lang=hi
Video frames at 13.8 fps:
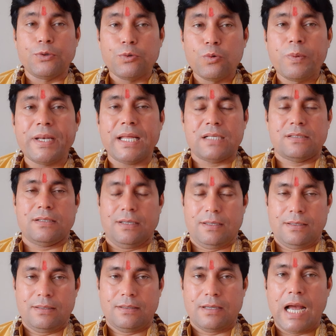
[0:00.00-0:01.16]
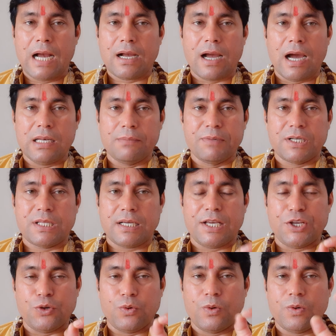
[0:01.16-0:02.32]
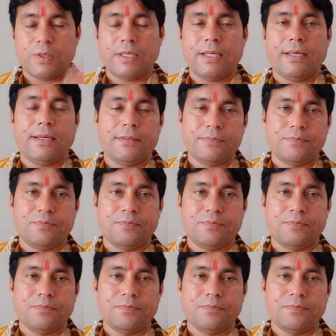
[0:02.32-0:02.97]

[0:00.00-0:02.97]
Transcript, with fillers: डूबने से अकाल मृत्यु के योग होते हैं